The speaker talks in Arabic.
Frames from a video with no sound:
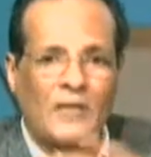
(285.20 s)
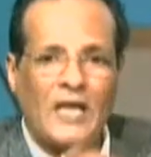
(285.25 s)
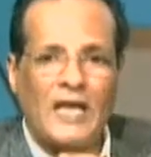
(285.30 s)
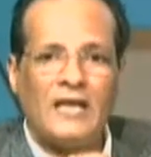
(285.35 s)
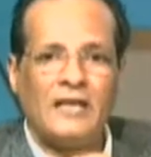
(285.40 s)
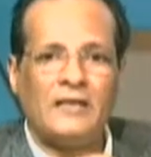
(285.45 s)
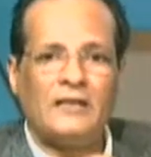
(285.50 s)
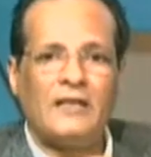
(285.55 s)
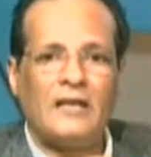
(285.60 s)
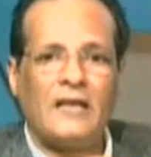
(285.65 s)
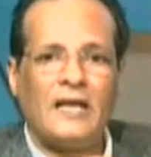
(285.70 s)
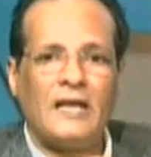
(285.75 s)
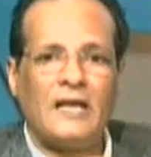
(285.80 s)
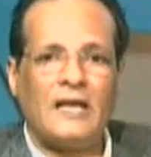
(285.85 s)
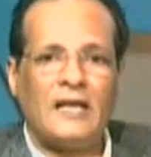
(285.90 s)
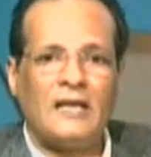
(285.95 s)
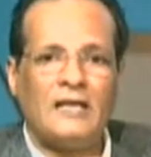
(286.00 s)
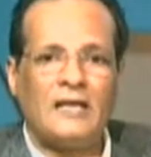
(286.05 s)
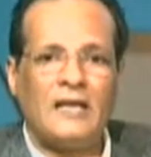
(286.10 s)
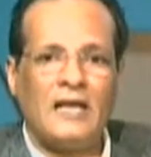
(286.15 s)
ان
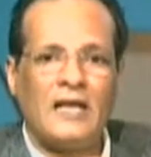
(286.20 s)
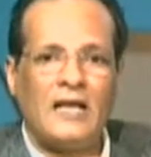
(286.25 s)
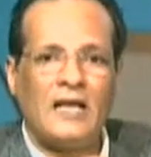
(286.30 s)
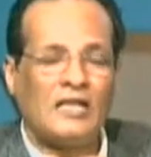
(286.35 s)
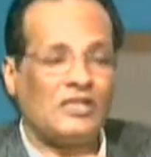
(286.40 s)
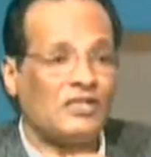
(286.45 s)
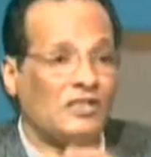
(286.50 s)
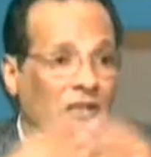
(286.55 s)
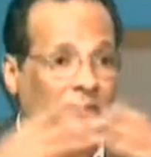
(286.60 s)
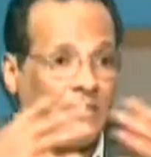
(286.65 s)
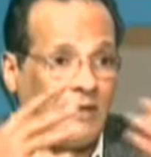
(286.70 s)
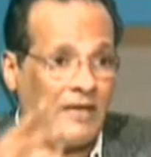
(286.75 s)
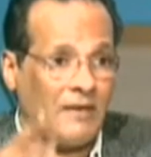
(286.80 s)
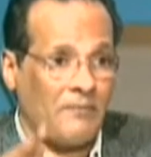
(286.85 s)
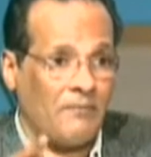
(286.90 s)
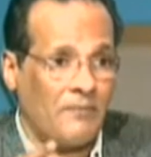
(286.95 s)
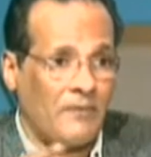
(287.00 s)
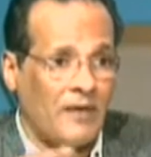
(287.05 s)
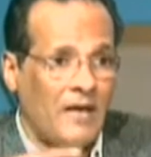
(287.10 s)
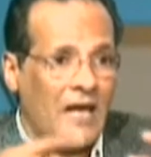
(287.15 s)

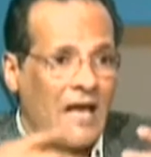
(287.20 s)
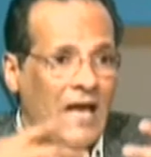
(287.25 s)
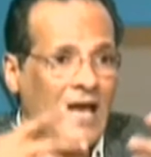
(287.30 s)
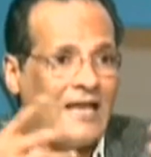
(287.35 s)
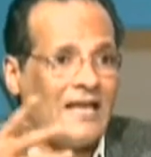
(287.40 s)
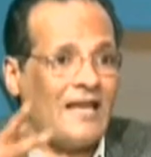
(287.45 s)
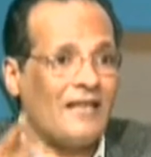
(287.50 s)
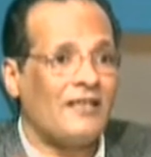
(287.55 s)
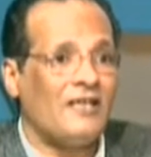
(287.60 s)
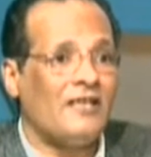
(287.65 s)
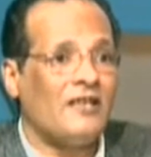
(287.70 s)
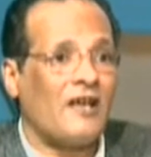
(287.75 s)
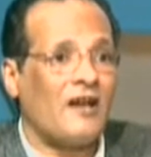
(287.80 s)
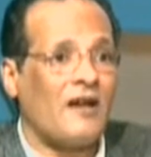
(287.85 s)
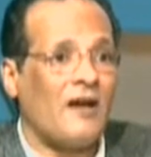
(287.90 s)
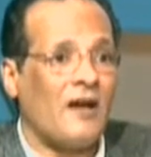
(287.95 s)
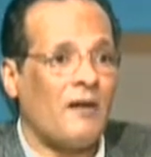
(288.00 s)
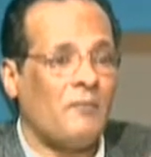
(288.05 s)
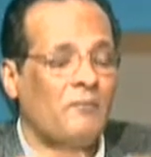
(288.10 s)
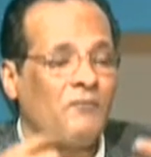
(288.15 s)
الشباب الذي
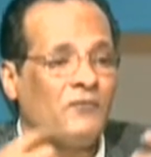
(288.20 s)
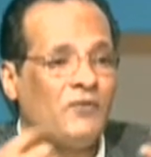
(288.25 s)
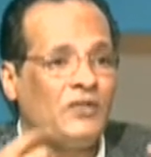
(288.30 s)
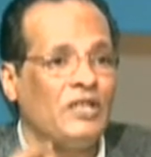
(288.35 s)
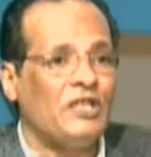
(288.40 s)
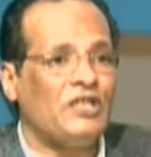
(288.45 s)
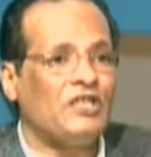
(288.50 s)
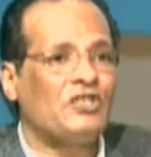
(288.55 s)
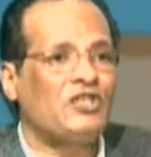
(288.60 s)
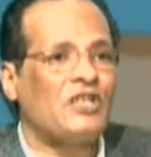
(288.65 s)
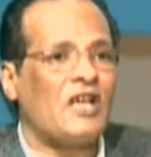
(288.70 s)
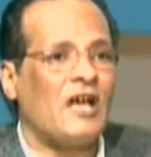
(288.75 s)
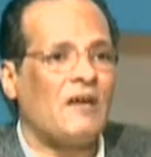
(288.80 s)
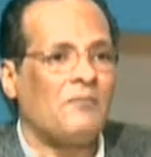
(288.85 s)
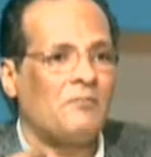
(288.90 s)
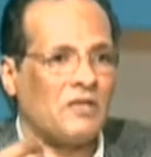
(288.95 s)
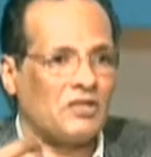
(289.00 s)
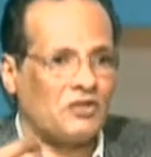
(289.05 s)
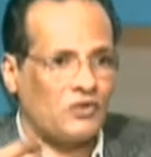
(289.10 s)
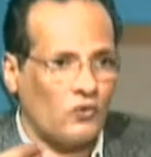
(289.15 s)
يرغب في
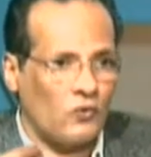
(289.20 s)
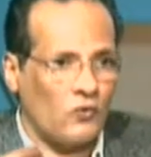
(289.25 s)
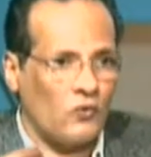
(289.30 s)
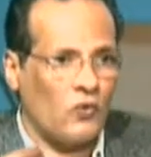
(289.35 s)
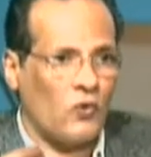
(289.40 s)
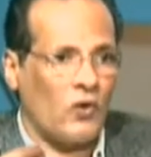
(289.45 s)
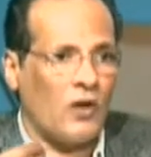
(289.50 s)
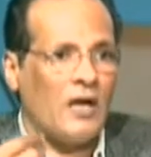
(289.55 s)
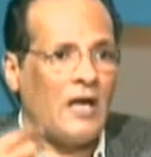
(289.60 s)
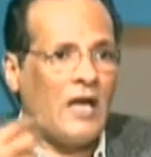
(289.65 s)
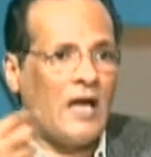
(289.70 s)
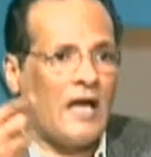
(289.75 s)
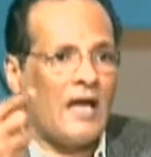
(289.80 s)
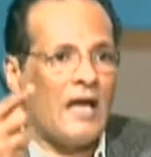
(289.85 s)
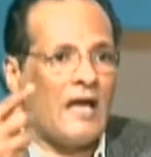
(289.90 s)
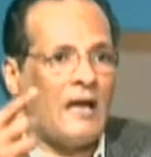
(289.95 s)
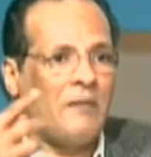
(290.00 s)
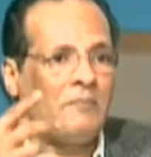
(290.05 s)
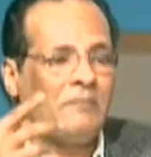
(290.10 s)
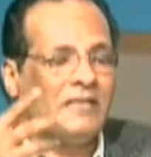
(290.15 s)
انشاء مشروع
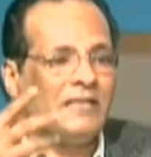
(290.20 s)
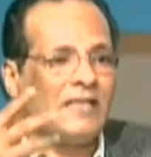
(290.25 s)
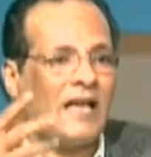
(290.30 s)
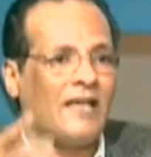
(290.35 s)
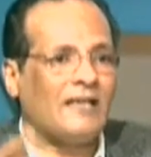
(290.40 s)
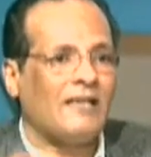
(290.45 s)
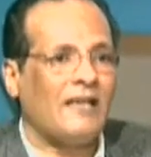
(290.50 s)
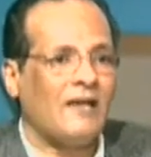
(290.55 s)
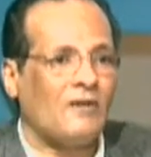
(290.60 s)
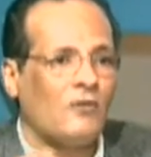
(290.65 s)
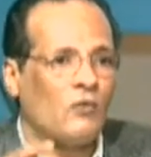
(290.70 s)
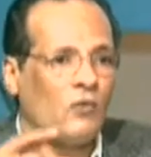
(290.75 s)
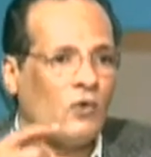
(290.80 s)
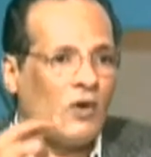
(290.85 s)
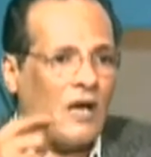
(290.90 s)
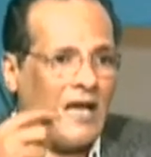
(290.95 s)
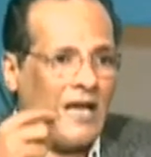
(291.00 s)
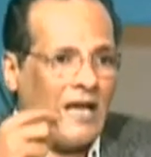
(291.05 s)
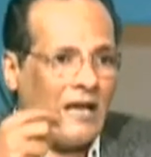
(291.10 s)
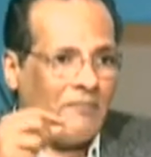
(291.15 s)
آه،
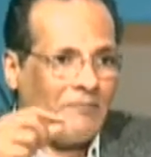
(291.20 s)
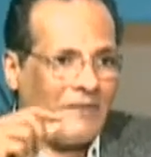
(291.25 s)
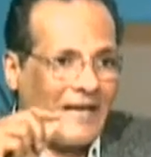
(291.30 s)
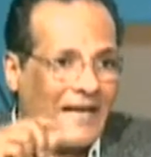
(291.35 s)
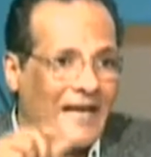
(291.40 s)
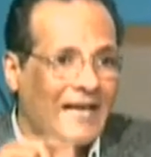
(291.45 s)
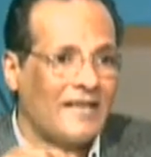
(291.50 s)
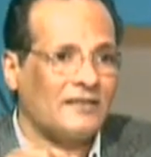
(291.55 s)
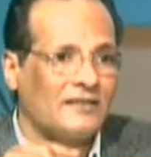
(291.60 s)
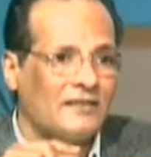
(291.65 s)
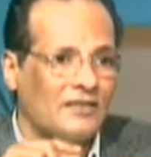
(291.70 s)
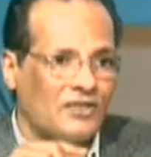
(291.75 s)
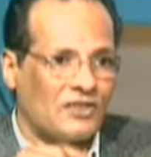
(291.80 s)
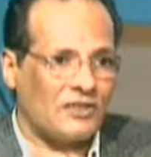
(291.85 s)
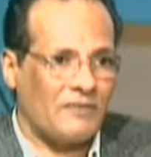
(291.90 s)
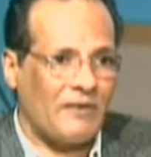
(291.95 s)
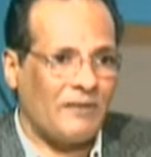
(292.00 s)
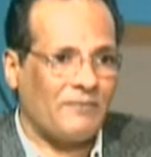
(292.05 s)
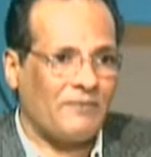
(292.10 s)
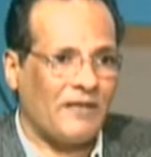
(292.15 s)
بتحتاجه آه، مراكز
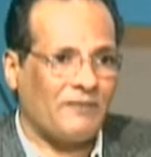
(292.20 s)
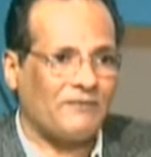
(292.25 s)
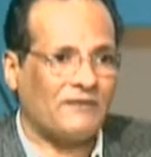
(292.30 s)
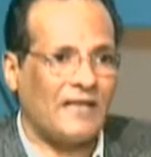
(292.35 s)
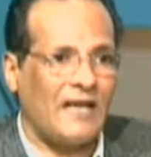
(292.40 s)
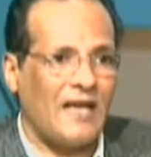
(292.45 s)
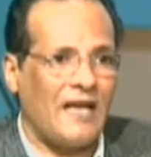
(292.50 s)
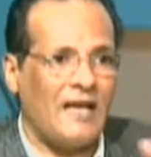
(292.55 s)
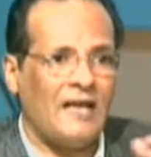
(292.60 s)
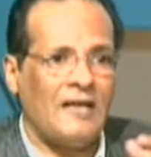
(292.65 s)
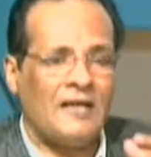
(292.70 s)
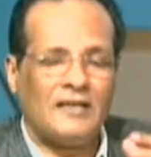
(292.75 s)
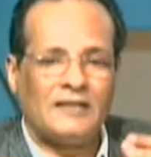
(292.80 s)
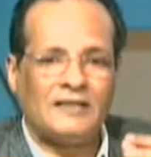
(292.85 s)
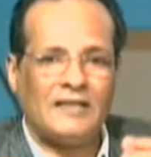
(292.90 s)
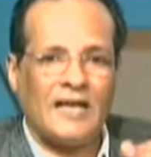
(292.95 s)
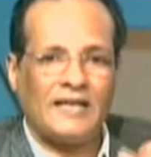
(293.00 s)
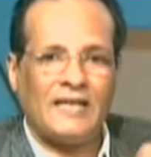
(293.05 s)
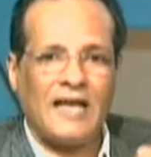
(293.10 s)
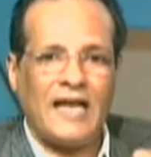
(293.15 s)
الشباب نفسها
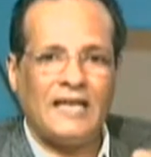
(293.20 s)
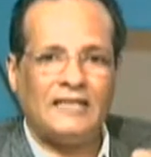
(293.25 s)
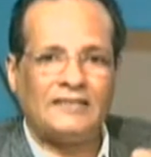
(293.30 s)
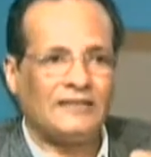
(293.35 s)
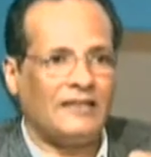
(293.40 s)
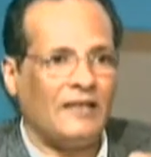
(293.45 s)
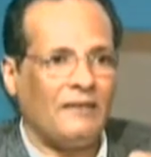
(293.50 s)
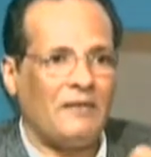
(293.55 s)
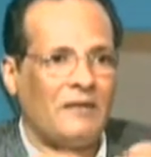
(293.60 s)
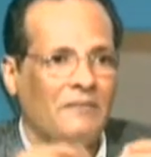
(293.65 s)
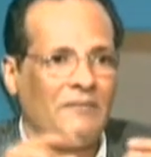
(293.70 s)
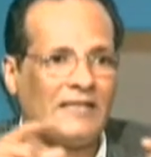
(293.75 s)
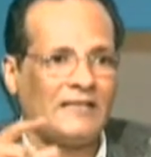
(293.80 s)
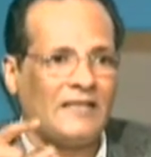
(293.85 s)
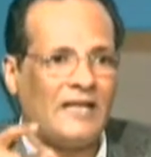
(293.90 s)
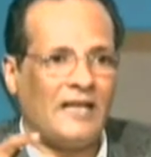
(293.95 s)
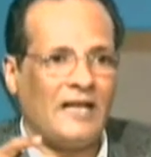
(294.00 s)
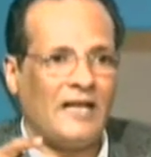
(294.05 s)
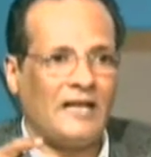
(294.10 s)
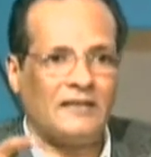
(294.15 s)
يعني عايز تعمل
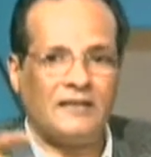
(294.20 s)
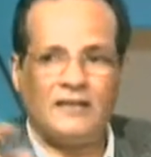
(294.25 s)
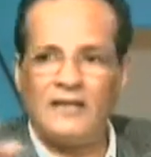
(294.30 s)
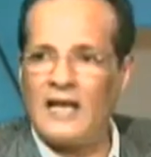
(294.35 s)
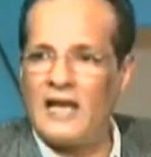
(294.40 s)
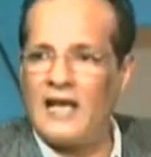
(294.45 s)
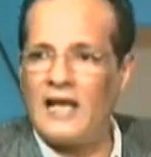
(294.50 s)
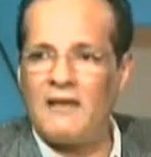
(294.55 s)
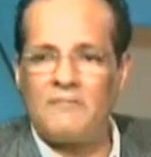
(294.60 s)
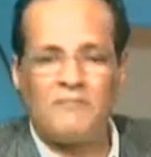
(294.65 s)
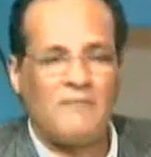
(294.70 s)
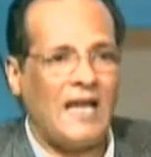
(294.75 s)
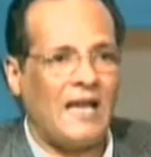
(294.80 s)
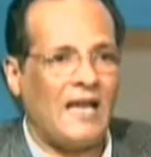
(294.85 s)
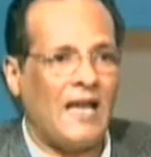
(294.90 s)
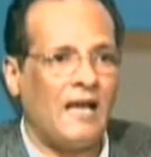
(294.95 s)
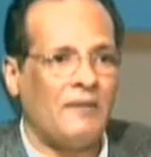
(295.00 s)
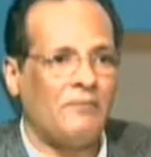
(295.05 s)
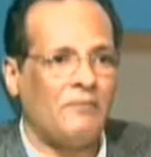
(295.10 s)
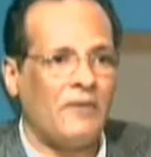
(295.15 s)
مثلا آه،
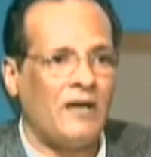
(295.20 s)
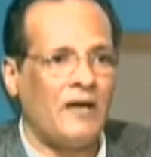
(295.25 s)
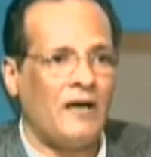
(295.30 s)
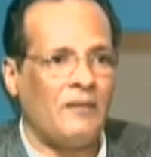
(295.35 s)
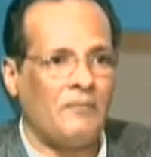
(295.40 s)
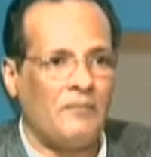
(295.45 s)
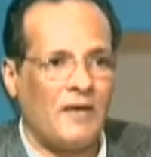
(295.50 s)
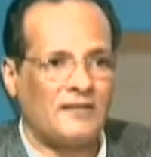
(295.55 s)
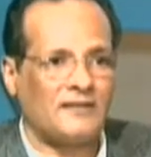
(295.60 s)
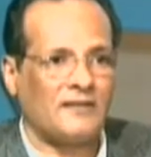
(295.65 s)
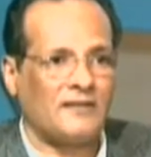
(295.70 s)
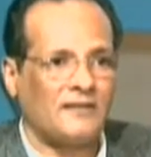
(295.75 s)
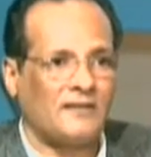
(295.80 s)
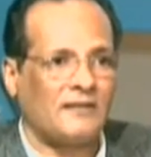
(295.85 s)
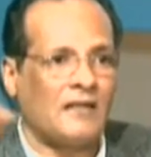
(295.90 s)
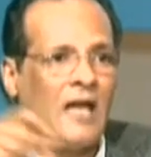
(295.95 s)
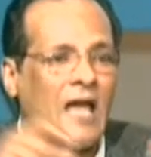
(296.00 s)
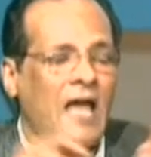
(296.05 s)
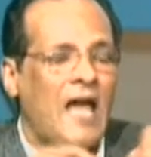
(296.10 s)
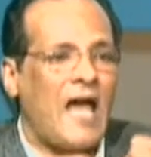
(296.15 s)
ملعب باسكت
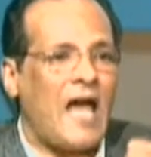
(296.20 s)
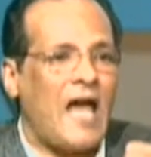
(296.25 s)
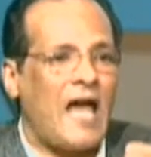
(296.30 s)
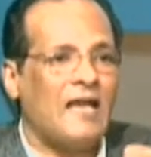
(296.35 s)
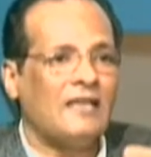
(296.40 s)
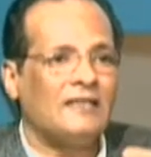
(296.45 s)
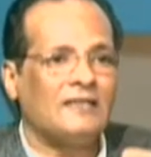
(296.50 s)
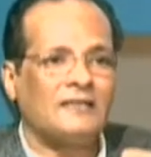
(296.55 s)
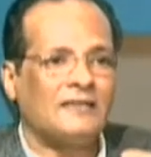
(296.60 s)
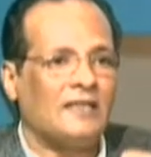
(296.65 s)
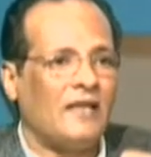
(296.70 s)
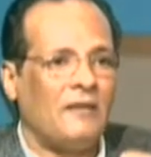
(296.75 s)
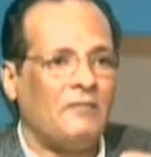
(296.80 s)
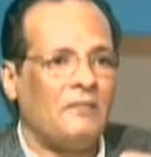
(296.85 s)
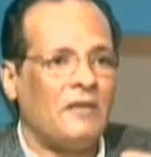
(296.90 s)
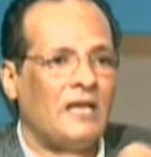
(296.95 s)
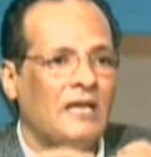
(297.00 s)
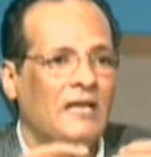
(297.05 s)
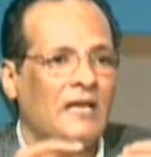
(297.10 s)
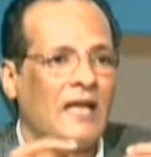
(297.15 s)
عايز
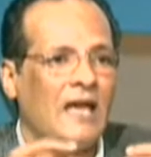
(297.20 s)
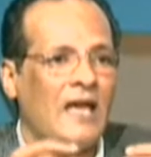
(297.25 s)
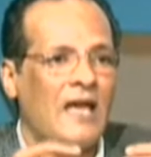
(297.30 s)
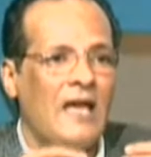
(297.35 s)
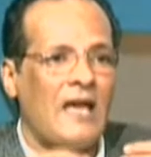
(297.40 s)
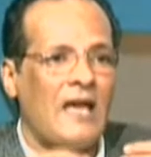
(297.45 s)
تعمل